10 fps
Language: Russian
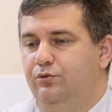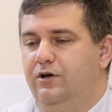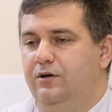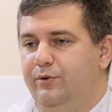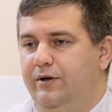но,
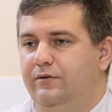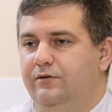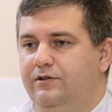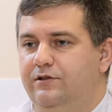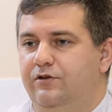как
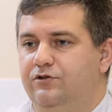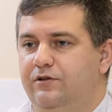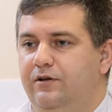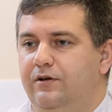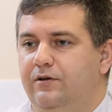правило,
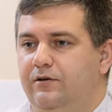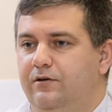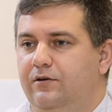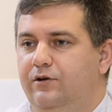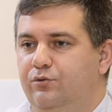достаточно
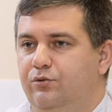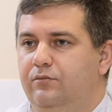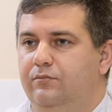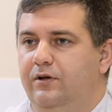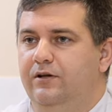э,
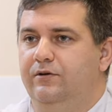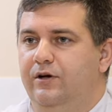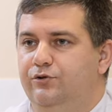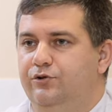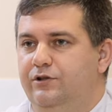легко
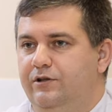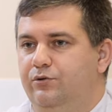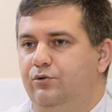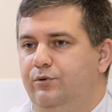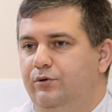болевые
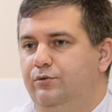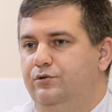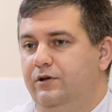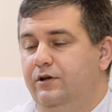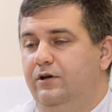ощущения
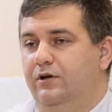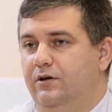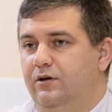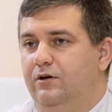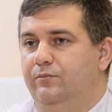купируются
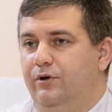э,